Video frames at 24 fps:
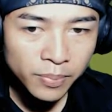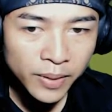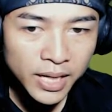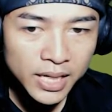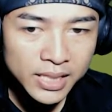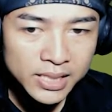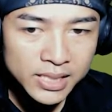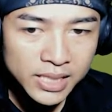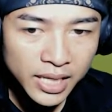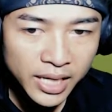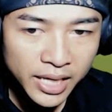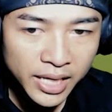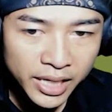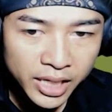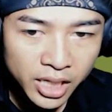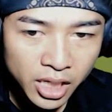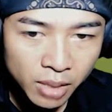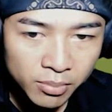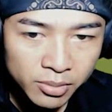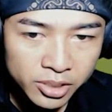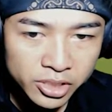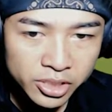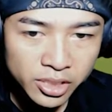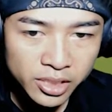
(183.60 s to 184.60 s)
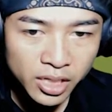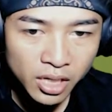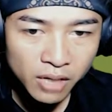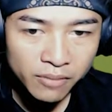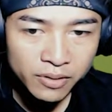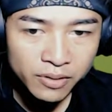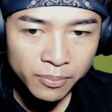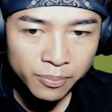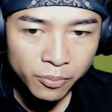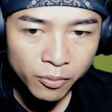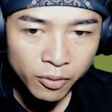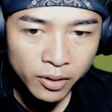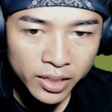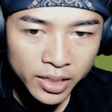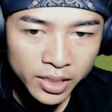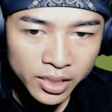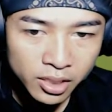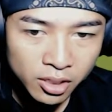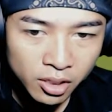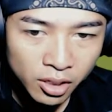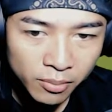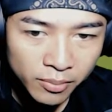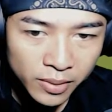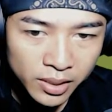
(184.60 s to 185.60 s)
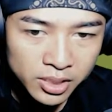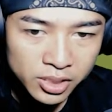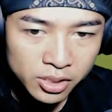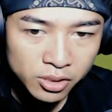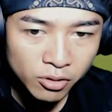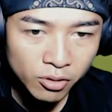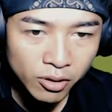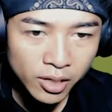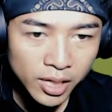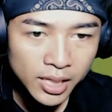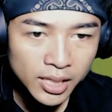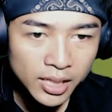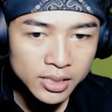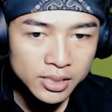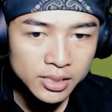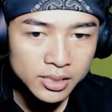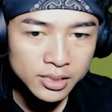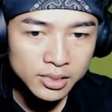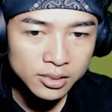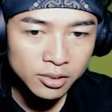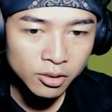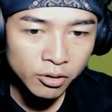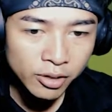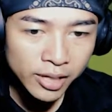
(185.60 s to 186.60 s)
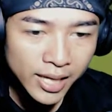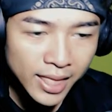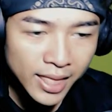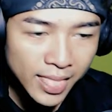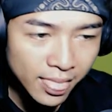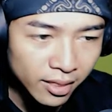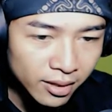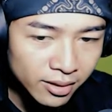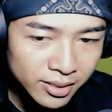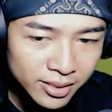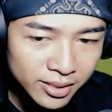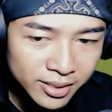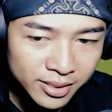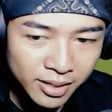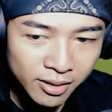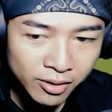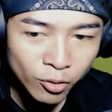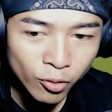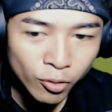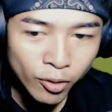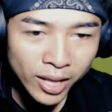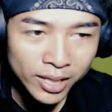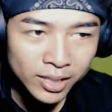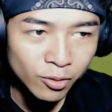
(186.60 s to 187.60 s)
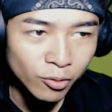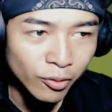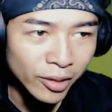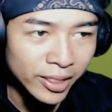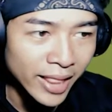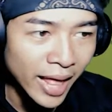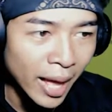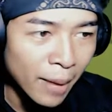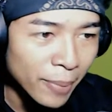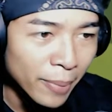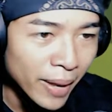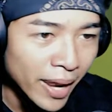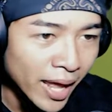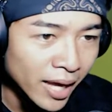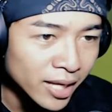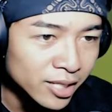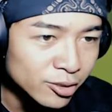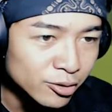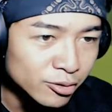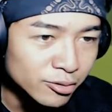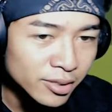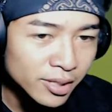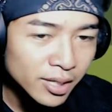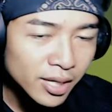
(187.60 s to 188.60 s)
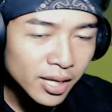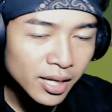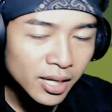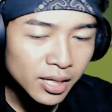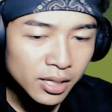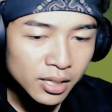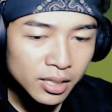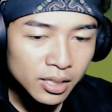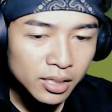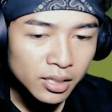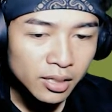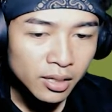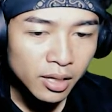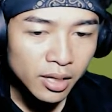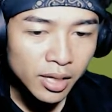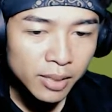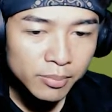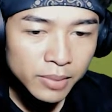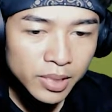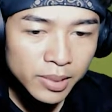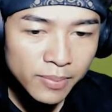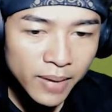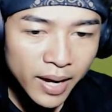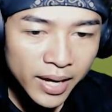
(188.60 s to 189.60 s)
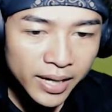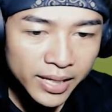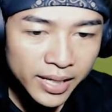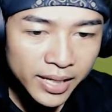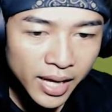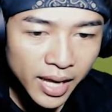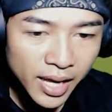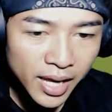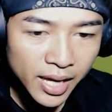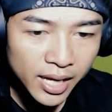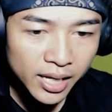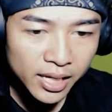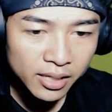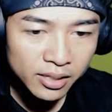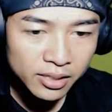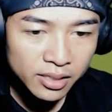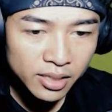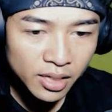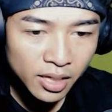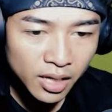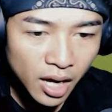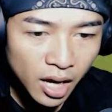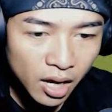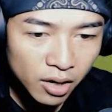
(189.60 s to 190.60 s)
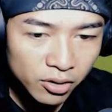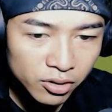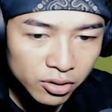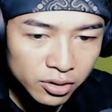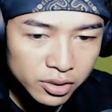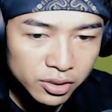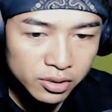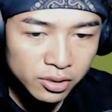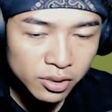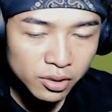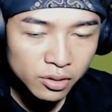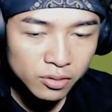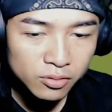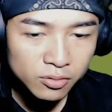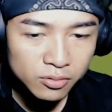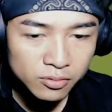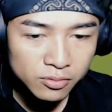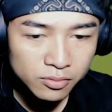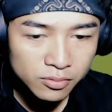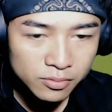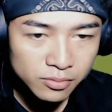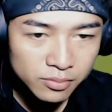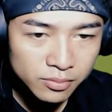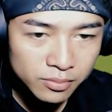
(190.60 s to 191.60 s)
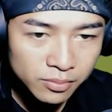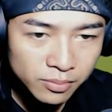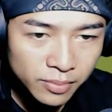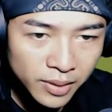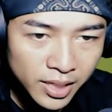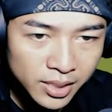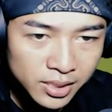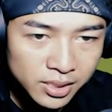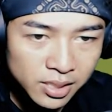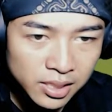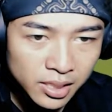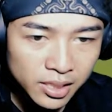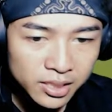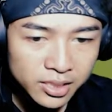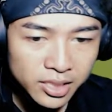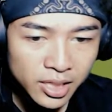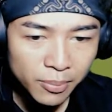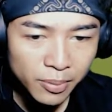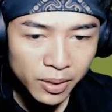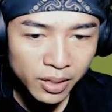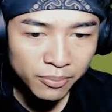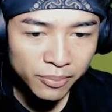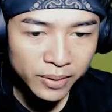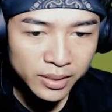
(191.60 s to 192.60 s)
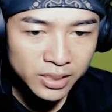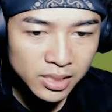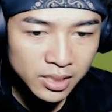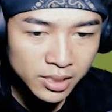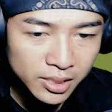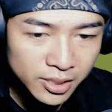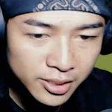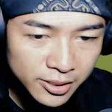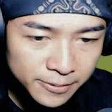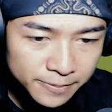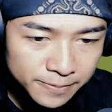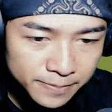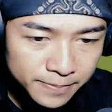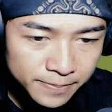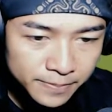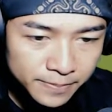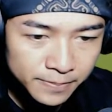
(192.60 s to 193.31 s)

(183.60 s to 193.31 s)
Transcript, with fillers: Presley, Commissioner of the Foreign Commerce Guild. Guild, uh, eh, Guild, Guild apalah itu. Lima deh, hey, how do you do? Presley, siapa ah, Presley ini?